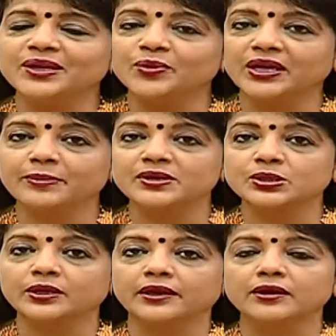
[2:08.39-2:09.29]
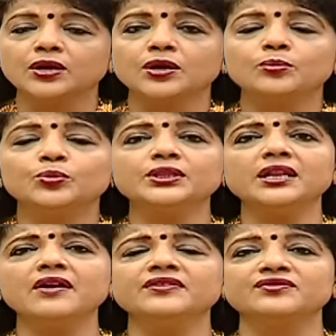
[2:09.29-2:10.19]
நான் முக்கியமாக சொல்கிறேன்
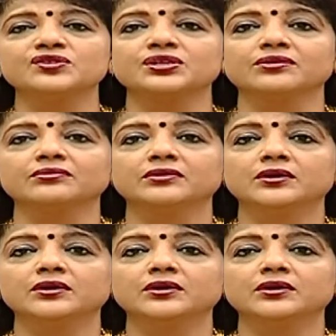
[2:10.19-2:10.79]
முதலாவது விஷயம்